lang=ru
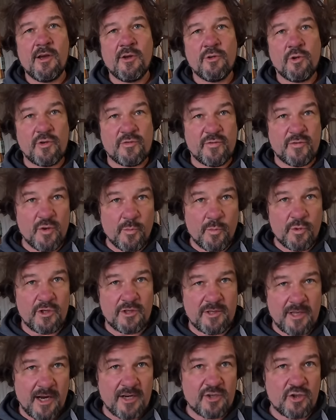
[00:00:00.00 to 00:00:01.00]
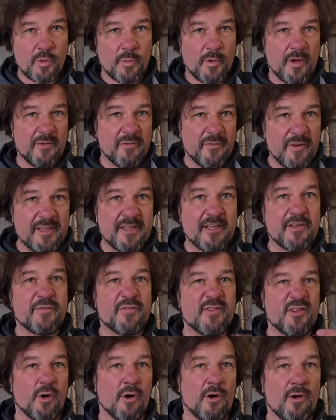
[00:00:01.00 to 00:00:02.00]
То есть все будет так, чтобы видеть
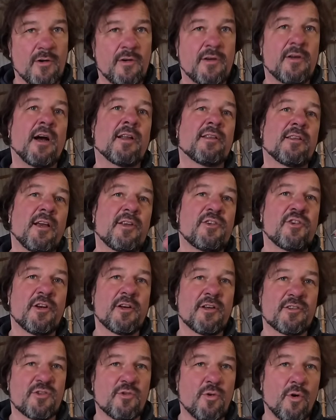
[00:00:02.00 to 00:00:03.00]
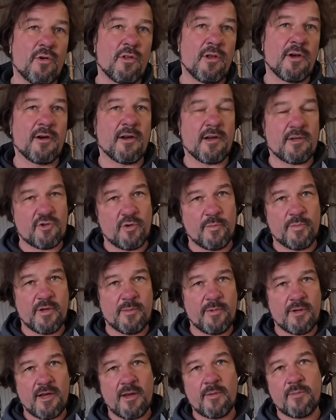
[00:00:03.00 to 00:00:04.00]
все. Одна ячейка сдохла, хорошо
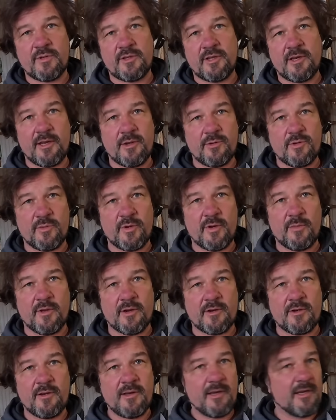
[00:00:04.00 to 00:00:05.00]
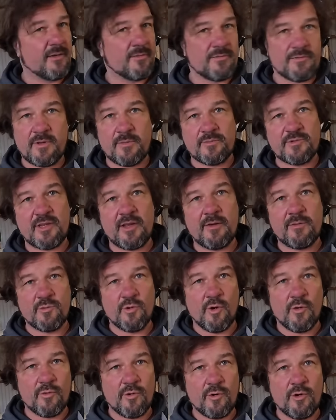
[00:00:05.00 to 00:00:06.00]
перебираем батарею, например, или там ставим
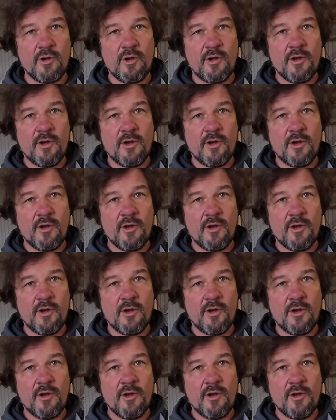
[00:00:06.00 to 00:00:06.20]
новую.